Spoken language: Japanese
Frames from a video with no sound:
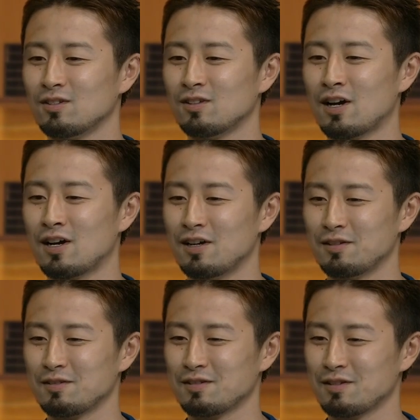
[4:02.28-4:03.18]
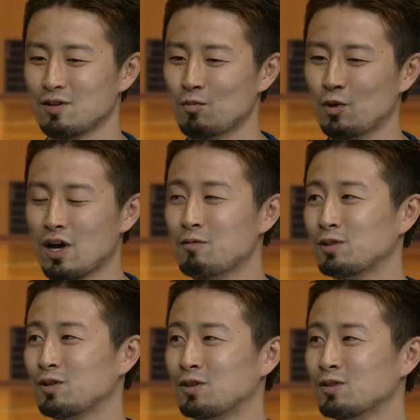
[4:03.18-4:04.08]
い、なんか思い浮かぶ
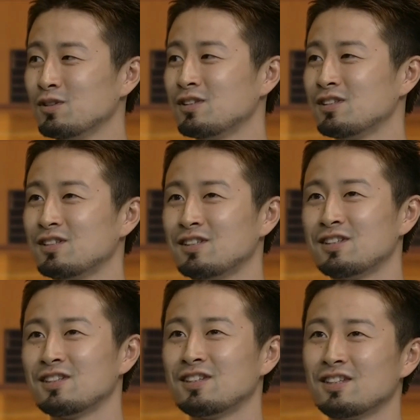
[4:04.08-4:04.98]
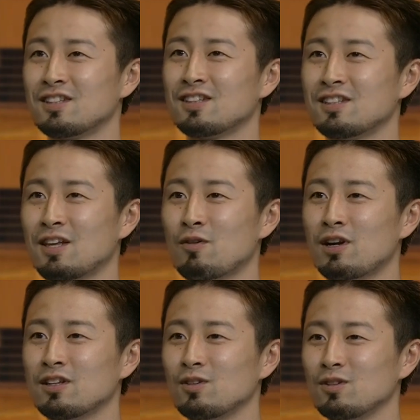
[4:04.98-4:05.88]
人いる、うん、って言わ
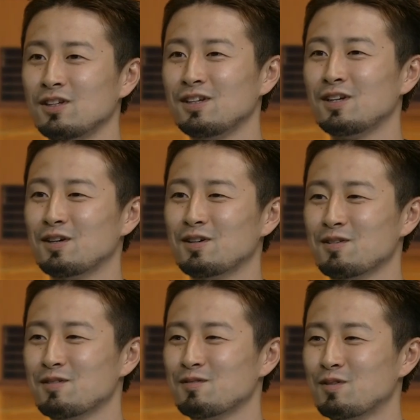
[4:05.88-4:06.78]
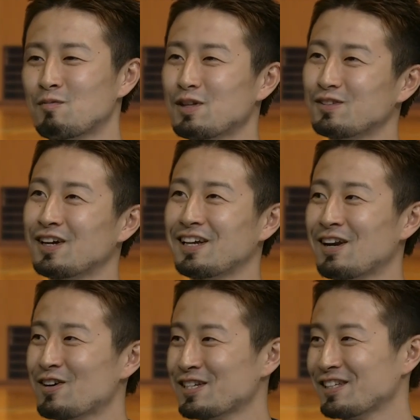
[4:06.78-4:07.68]
れた時に、僕パッとなんか
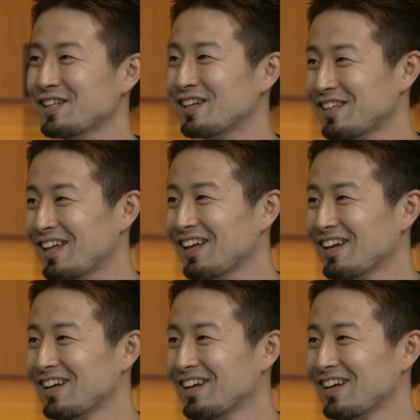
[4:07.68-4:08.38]
平岡さんが出てきて